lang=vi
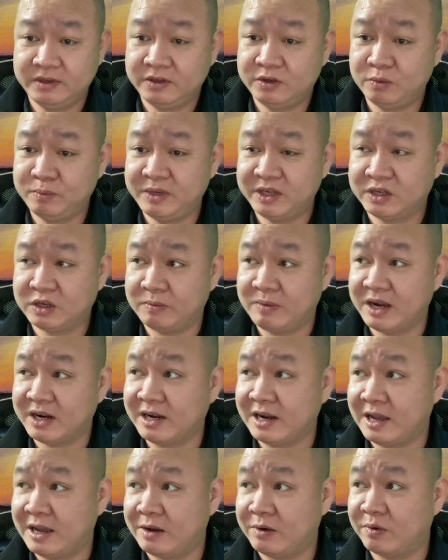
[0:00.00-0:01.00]
Không biết có
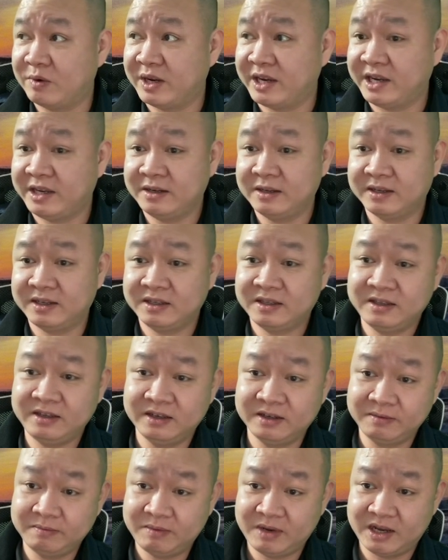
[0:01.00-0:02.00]
bác nào nghe được cái
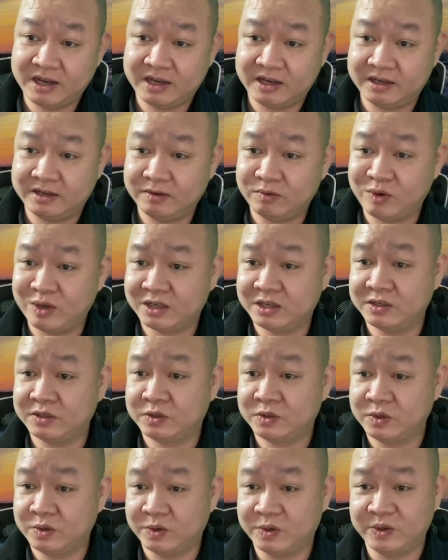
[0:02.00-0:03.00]
tiếng mà ngoài cửa
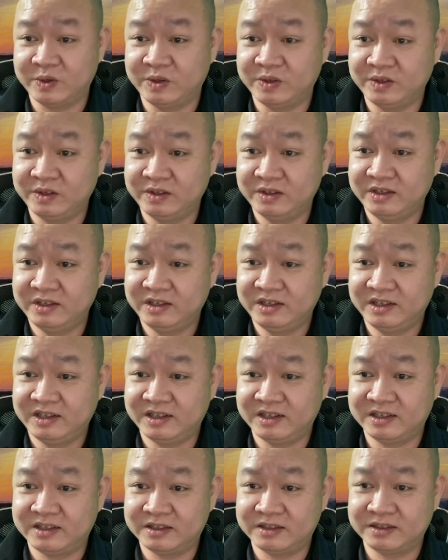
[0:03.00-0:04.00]
sổ uh,
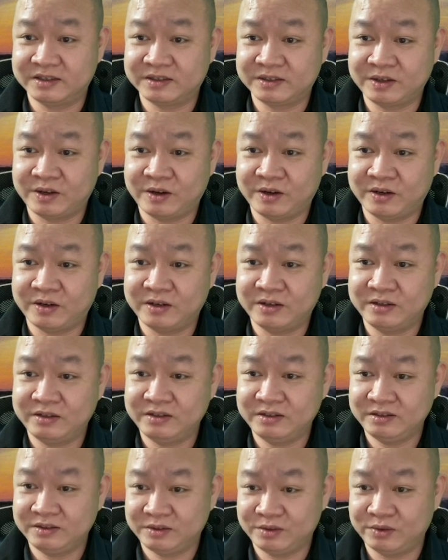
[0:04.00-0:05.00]
gió
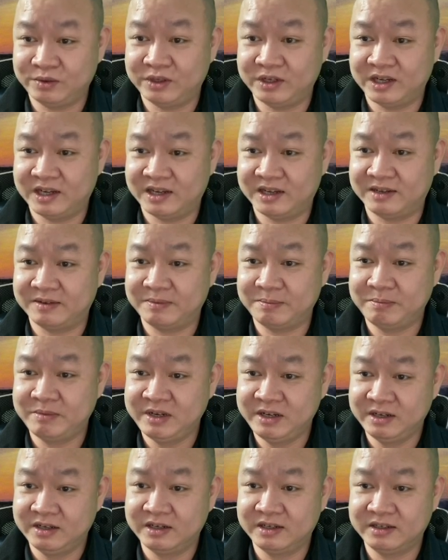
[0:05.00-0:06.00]
rồi là
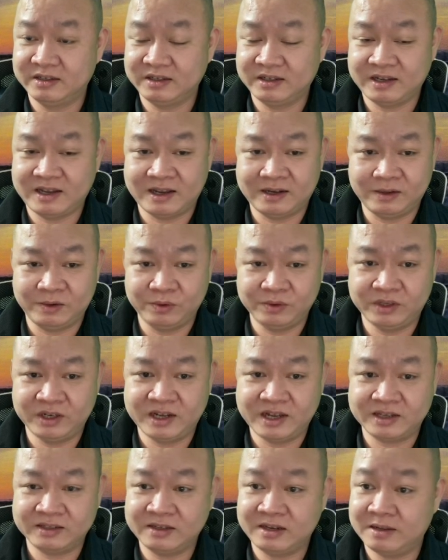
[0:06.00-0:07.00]
mưa. Hà Nội thì
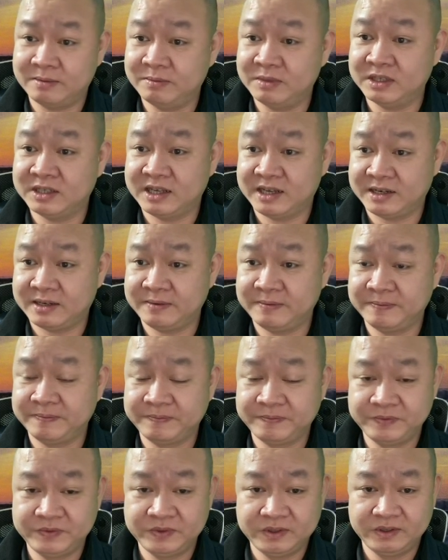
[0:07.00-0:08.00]
đang rất là mưa rét.
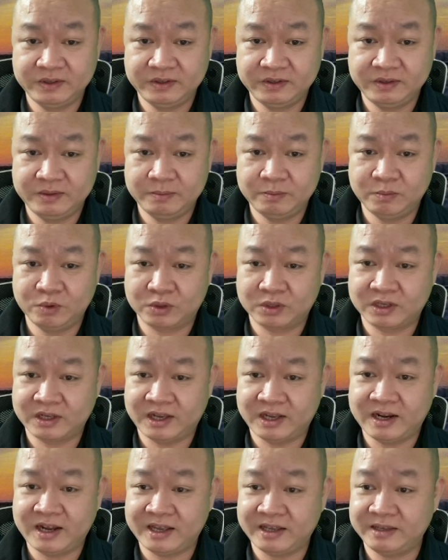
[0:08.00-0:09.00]
Một
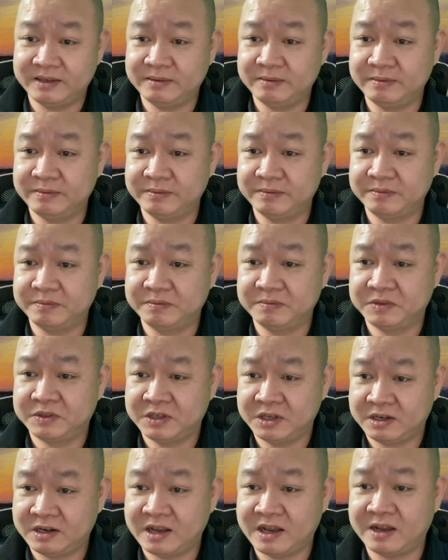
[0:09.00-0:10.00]
cái lạnh
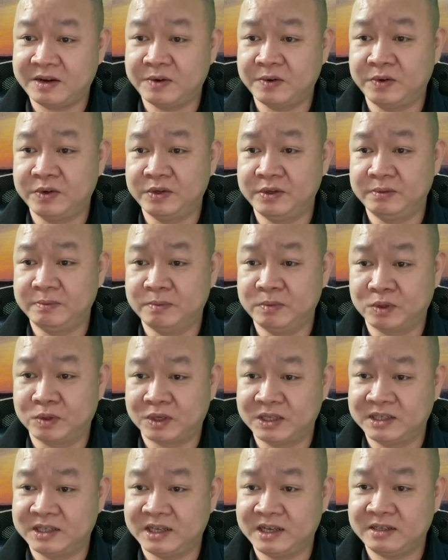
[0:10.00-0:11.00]
rất Hà Nội, một
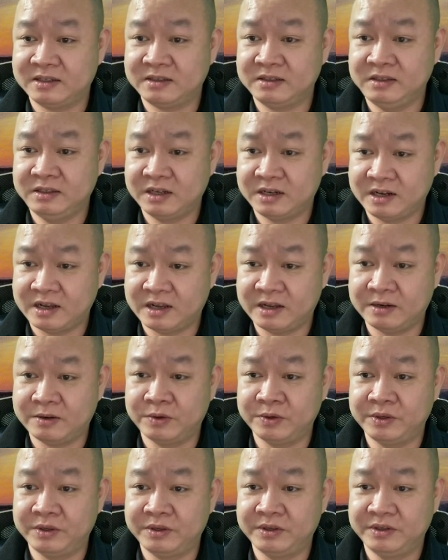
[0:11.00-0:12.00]
cái rét nhất Hà
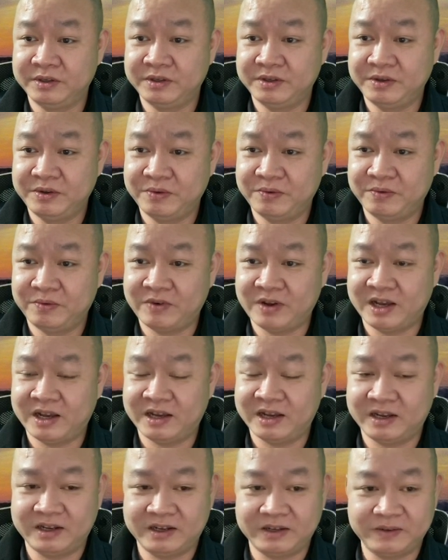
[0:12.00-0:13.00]
Nội.
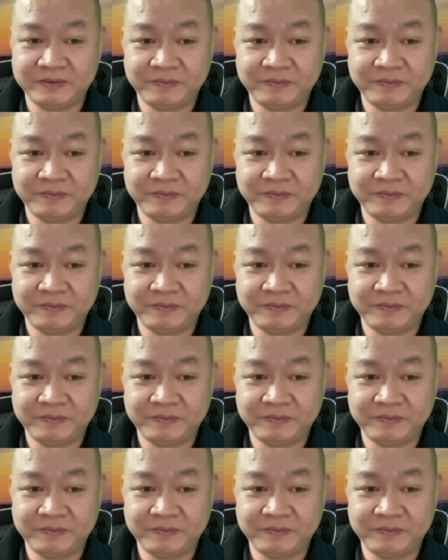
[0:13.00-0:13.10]
Và